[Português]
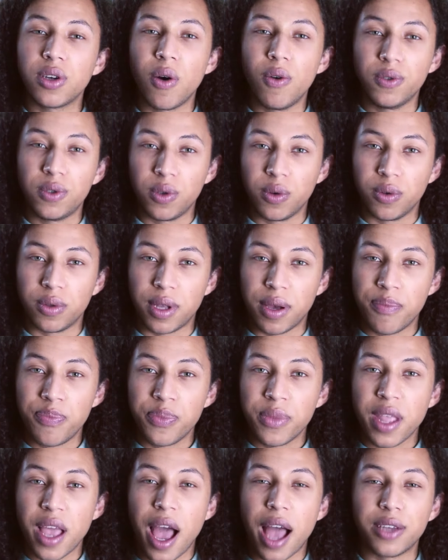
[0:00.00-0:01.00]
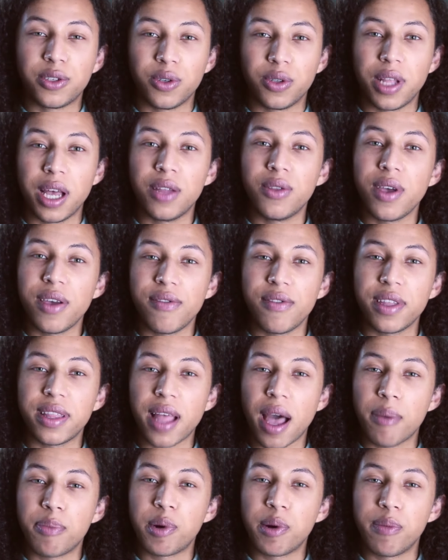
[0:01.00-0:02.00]
consulta, ajudando a
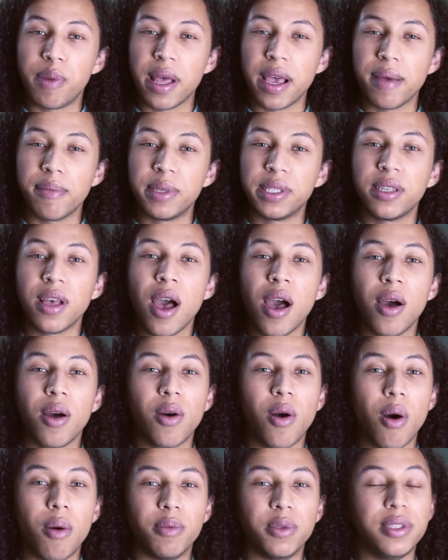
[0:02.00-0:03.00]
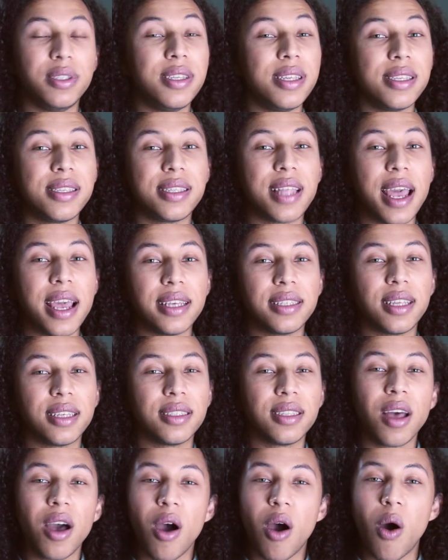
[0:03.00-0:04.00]
evitar problemas como
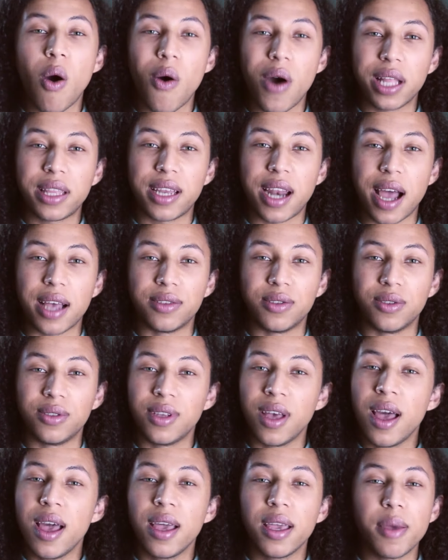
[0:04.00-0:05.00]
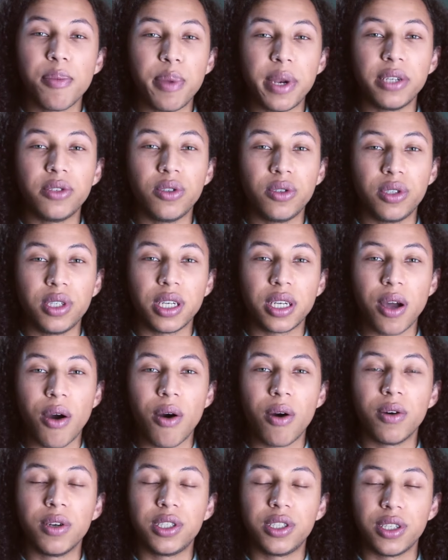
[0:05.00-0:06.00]
desistências ou atrasos que prejudicam
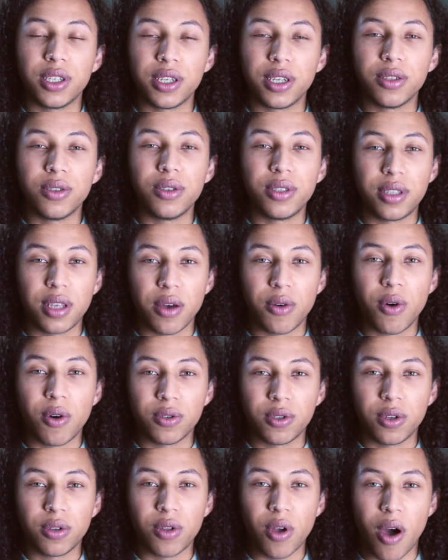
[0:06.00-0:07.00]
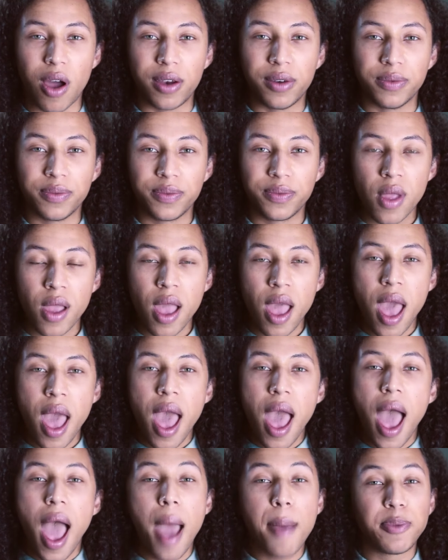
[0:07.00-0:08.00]
a rotina do seu consultório.
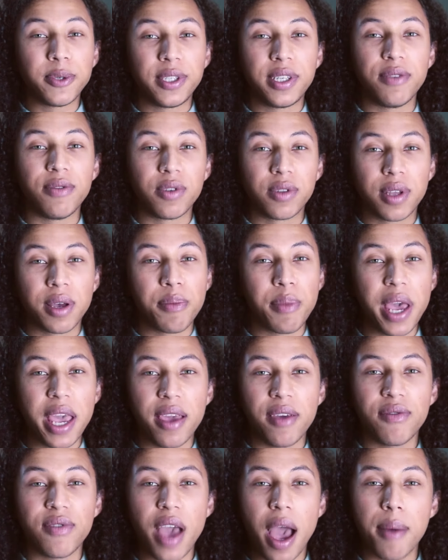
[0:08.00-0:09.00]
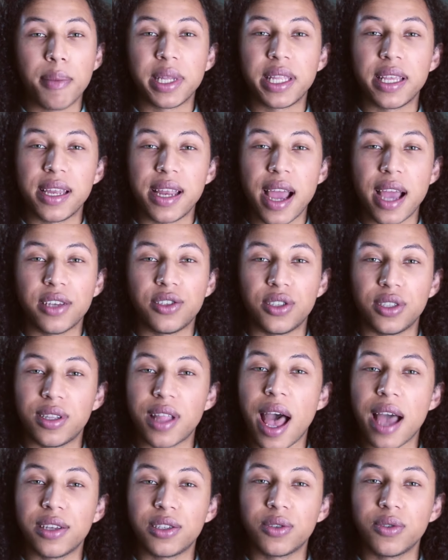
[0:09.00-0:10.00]
É possível também enviar materiais
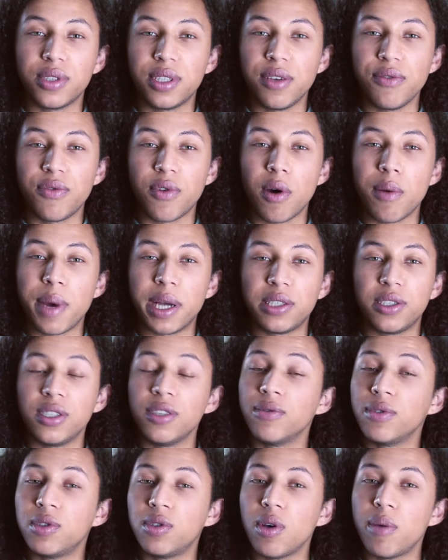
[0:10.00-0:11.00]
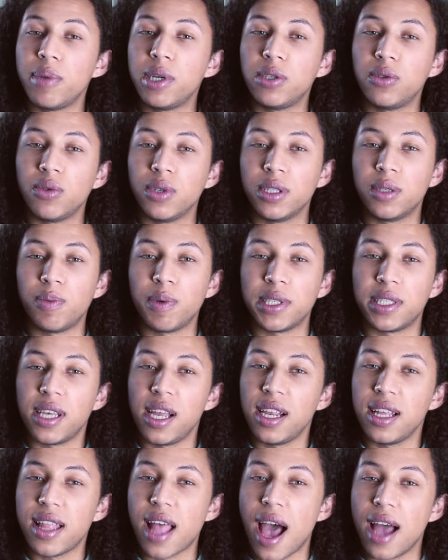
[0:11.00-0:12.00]
didáticos e informativos sobre sua
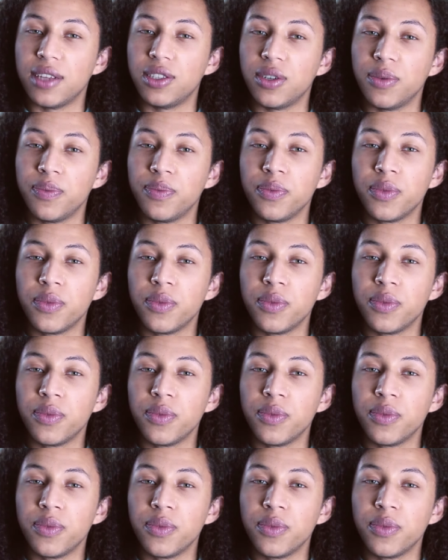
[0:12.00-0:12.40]
especialidade,